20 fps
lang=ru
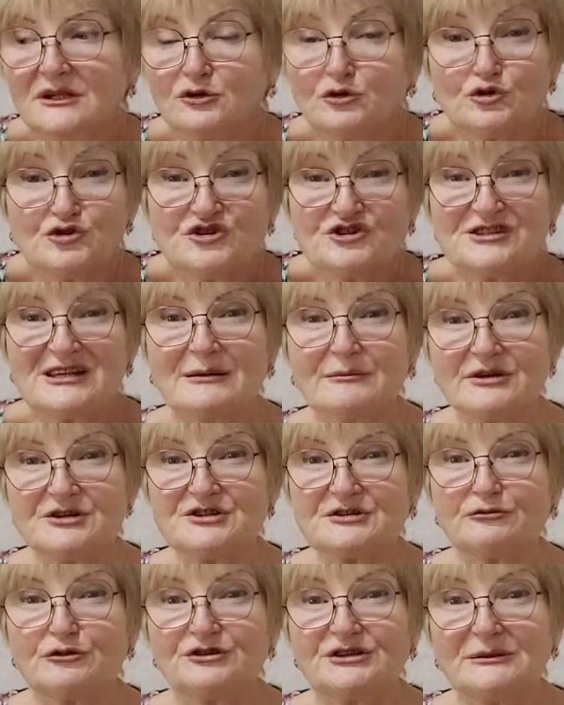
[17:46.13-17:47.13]
То же
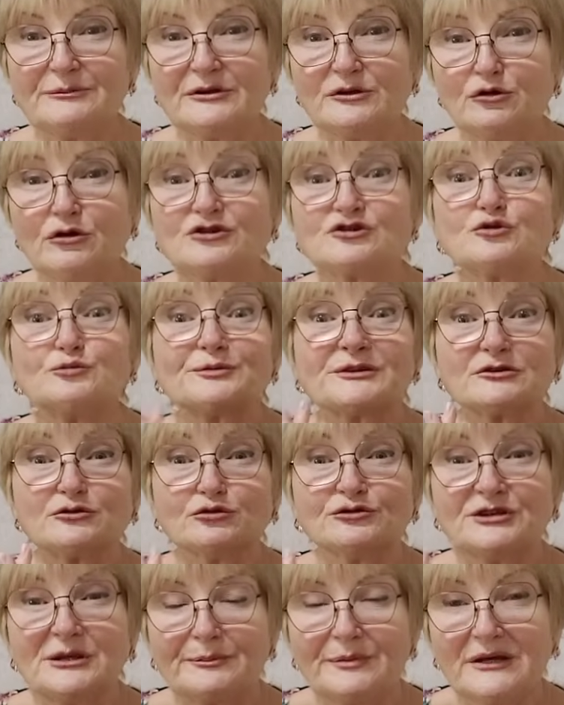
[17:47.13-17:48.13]
самое животный белок,
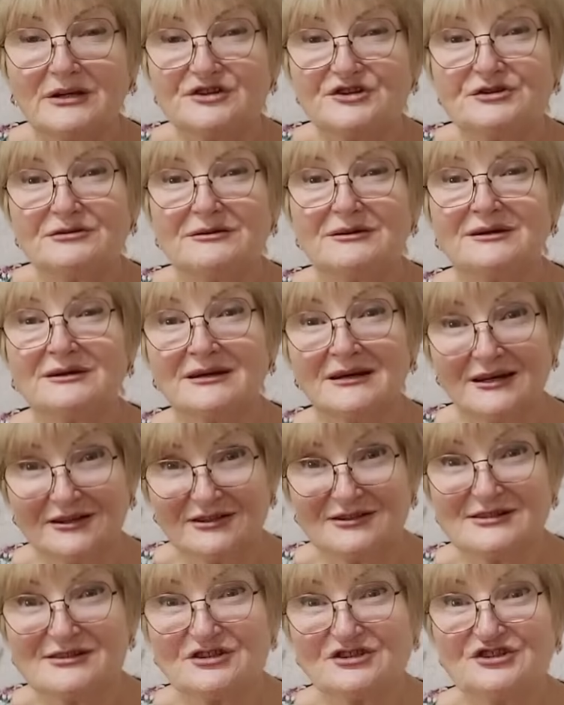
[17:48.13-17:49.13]
субпродукты, печень.
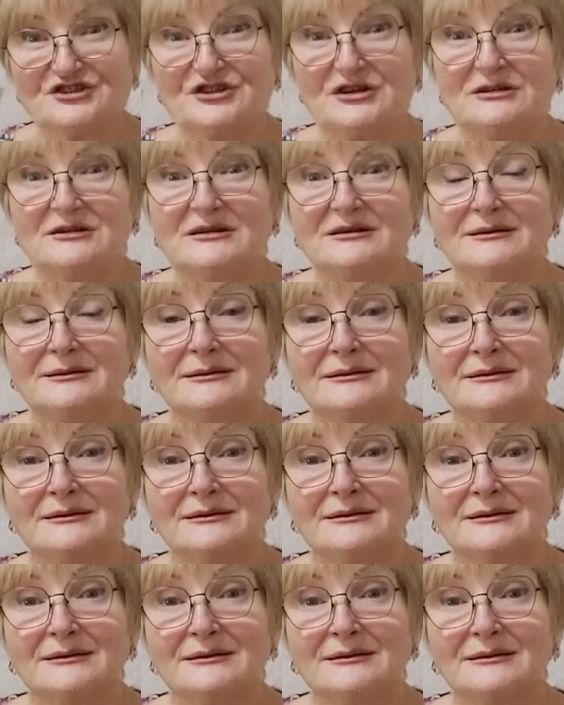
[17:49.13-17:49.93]
Это насыщение.